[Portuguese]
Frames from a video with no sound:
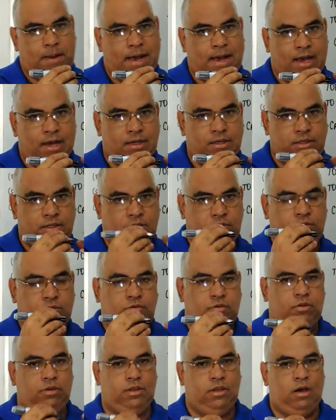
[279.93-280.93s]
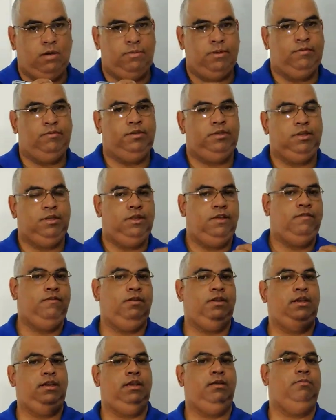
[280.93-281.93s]
parte do total para você
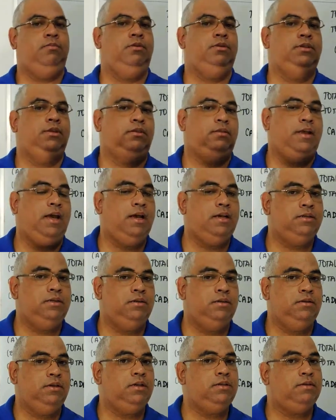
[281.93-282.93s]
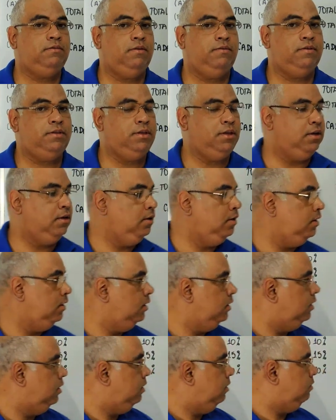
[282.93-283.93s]
definir a porcentagem, o que, que, você vai fazer?
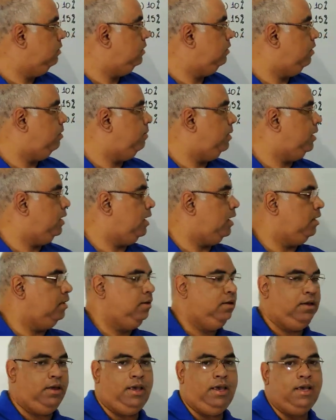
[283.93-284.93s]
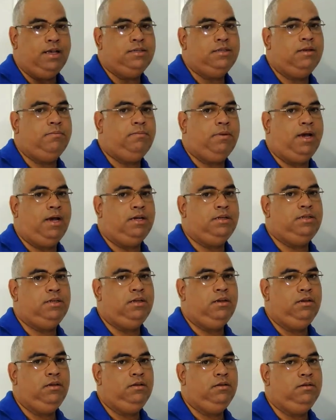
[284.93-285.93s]
Você vai pegar essa
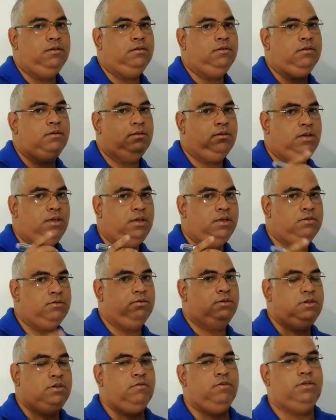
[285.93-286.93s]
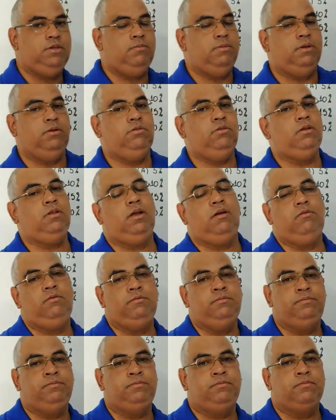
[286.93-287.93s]
parte, isso, e dividir pelo
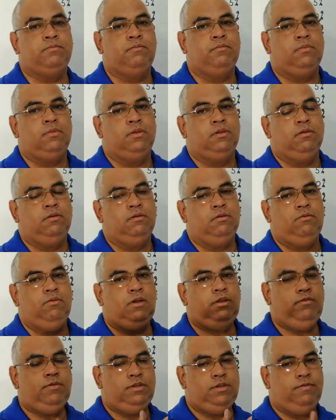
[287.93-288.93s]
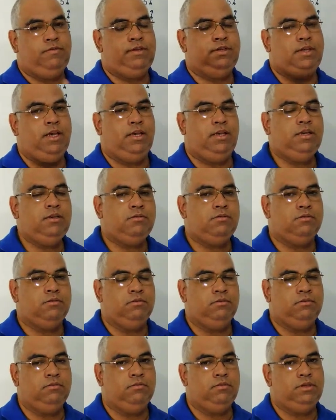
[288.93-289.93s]
total. Quando você fizer
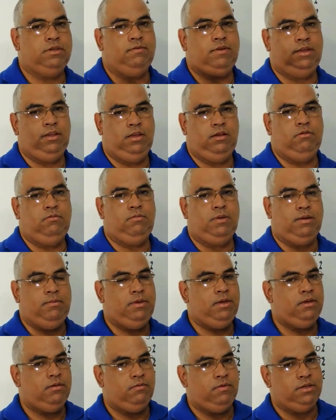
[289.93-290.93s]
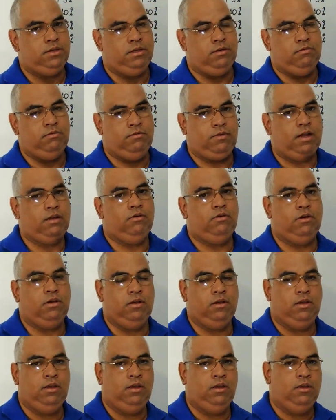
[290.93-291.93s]
isso, você vai ter, uma, vai ter um
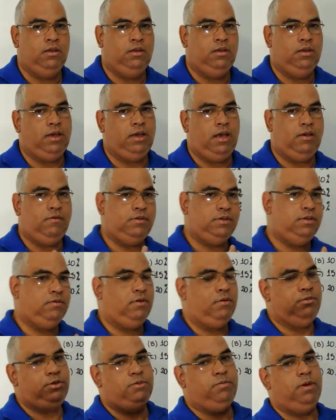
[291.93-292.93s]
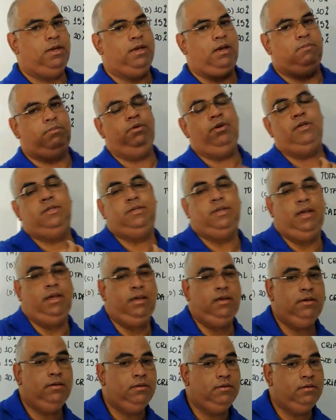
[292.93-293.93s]
valor. E aí você vai multiplicar por
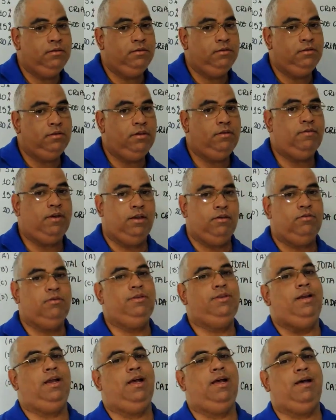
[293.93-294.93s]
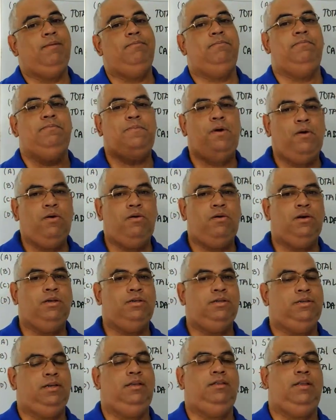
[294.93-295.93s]
100 e vai encontrar a
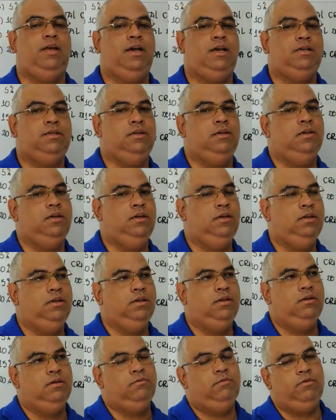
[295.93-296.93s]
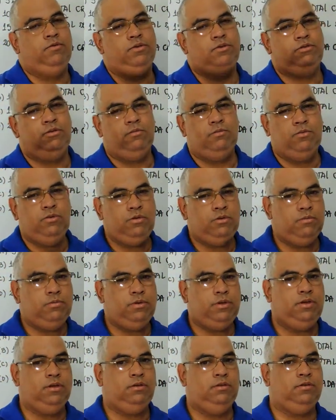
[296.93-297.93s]
porcentagem. Professor, muito
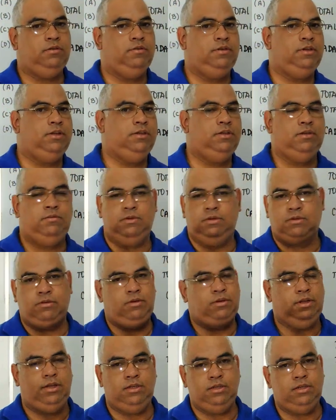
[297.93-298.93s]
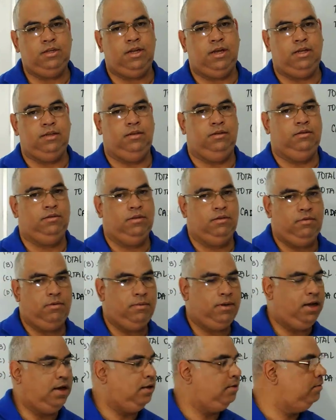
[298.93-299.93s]
bonito que você disse, mas eu não entendi nada. Então
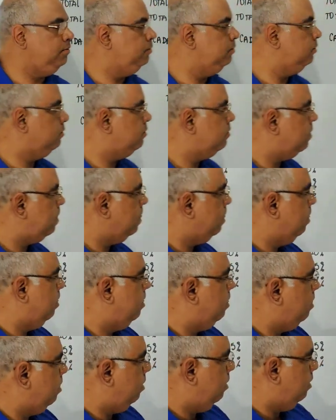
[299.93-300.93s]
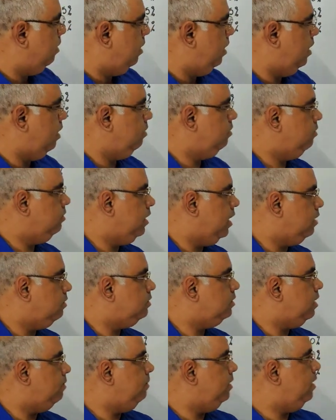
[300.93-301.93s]
vamos lá. Eu não
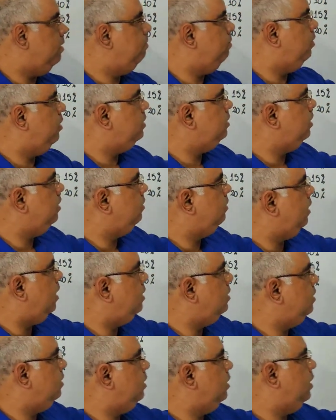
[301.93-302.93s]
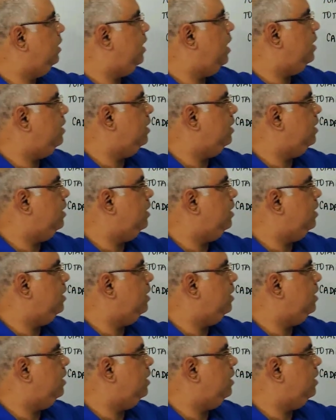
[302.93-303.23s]
quero saber a porcentagem que